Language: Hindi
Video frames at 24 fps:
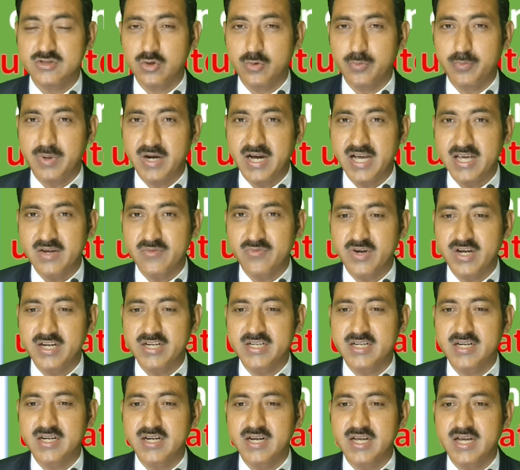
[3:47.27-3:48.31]
जो बायर
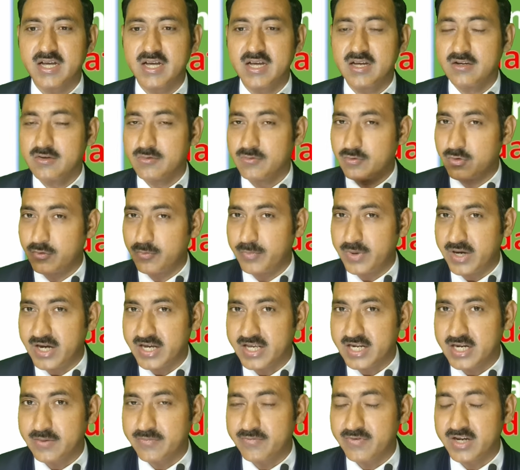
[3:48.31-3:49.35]
फाइंड करना है वो
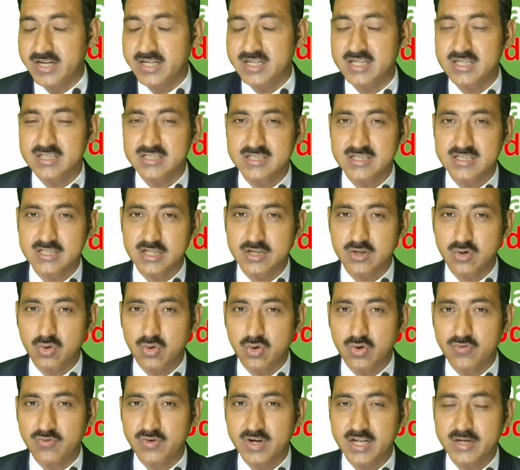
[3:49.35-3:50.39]
बायर आप फाइंड कर सकते हैं
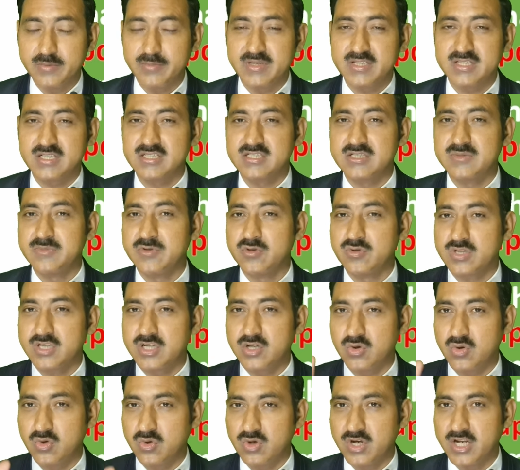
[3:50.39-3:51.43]
ऑफलाइन मेथड्स भी होते
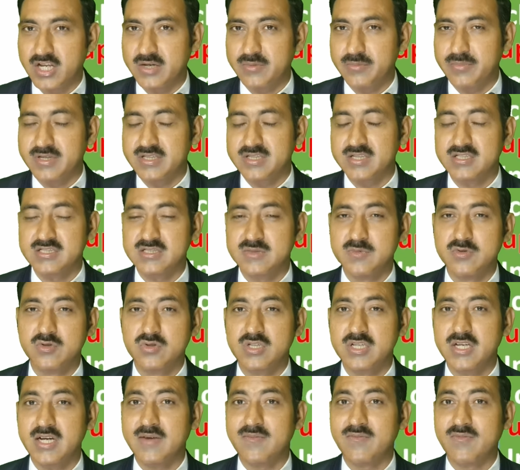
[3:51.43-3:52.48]
हैं ऑनलाइन मेथड्स भी
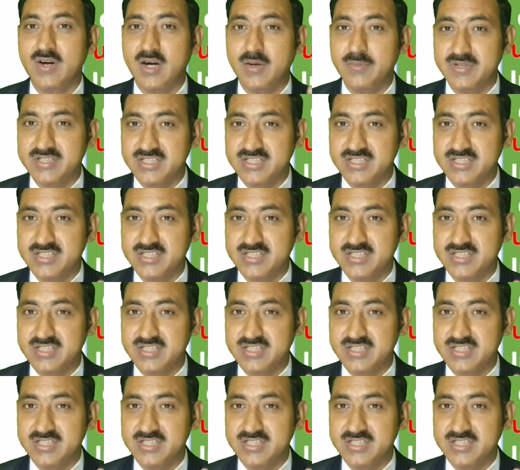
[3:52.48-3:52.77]
होते हैं आप वहाँ